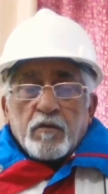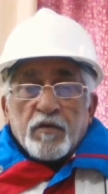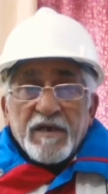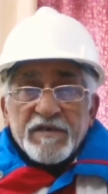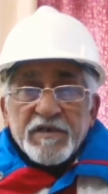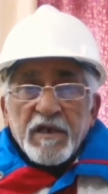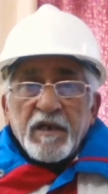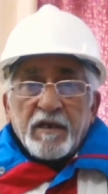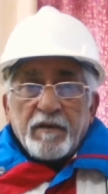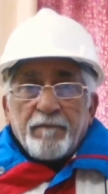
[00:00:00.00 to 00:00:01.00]

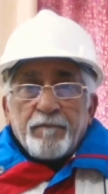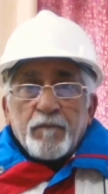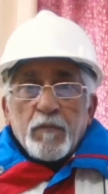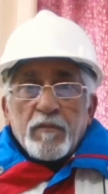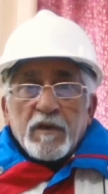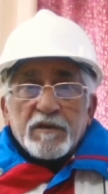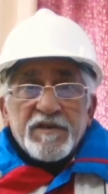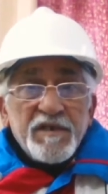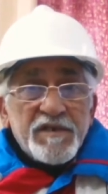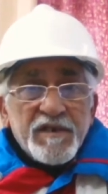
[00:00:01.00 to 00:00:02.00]
ऑनेस्टली
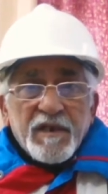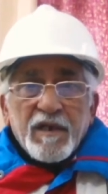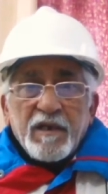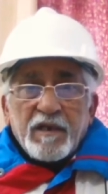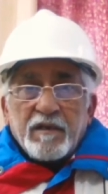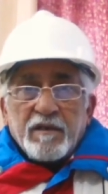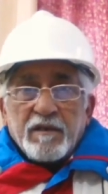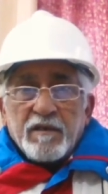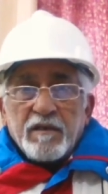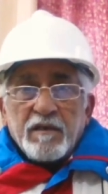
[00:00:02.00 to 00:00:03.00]
सिंसियरली
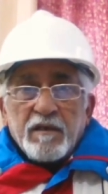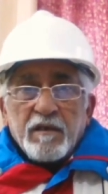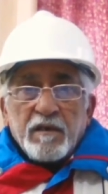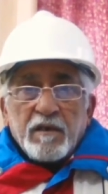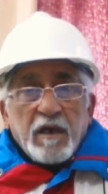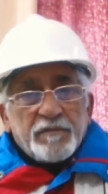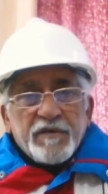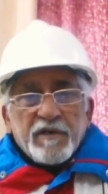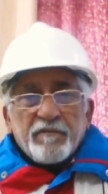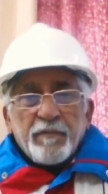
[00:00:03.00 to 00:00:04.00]
आप
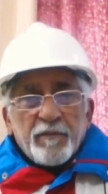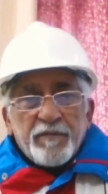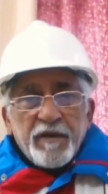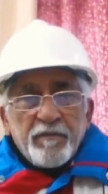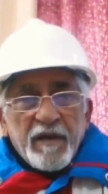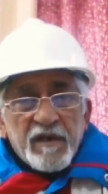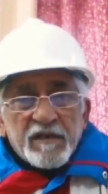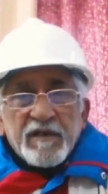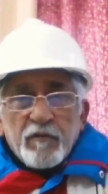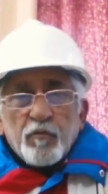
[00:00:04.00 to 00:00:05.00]
सिर्फ अपनी
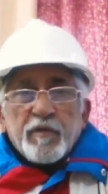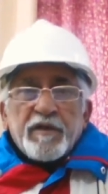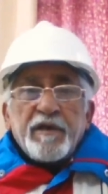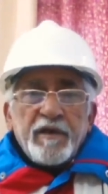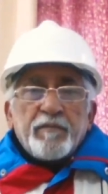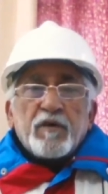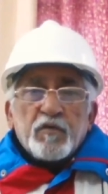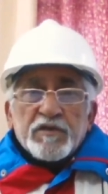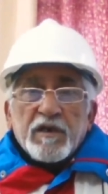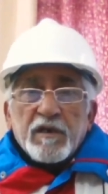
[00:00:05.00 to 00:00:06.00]
मेहनत के ऊपर ही
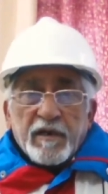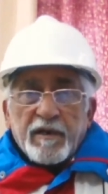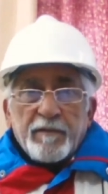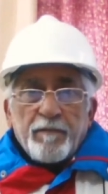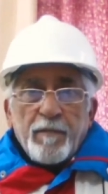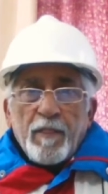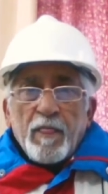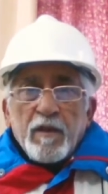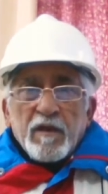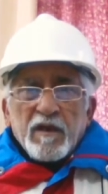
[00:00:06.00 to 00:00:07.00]
भरोसा करें
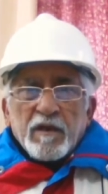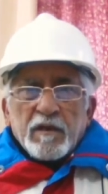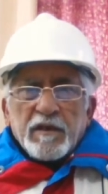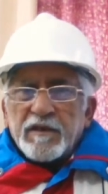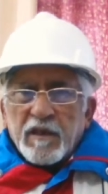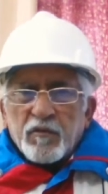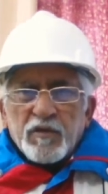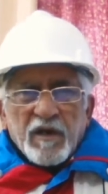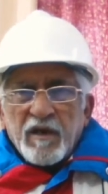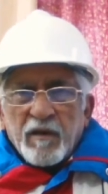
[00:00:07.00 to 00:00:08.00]
इधर
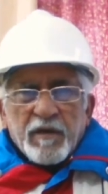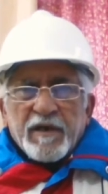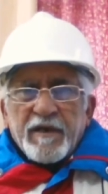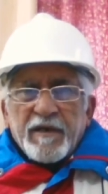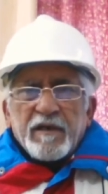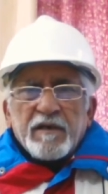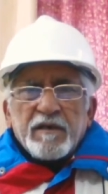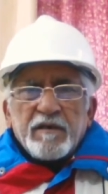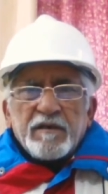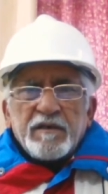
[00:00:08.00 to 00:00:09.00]
उधर ना
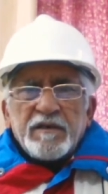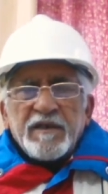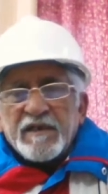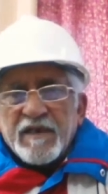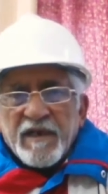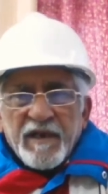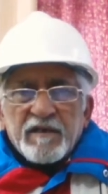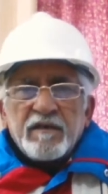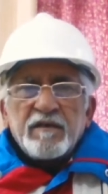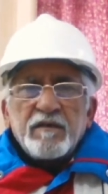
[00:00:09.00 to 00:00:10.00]
भटकें ये टरिक
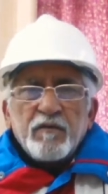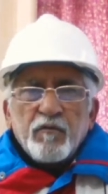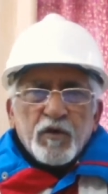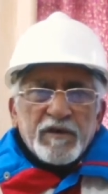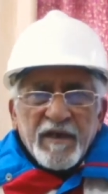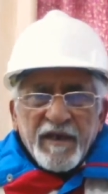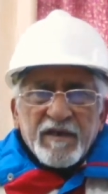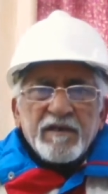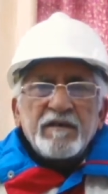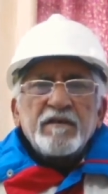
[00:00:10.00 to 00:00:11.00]
वो
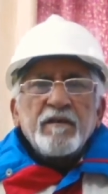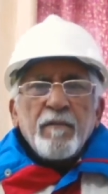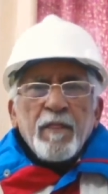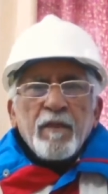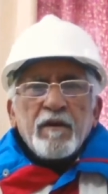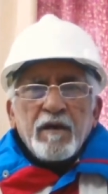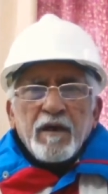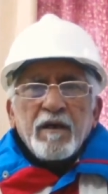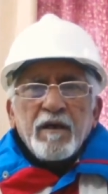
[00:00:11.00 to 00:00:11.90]
टरिक हाँ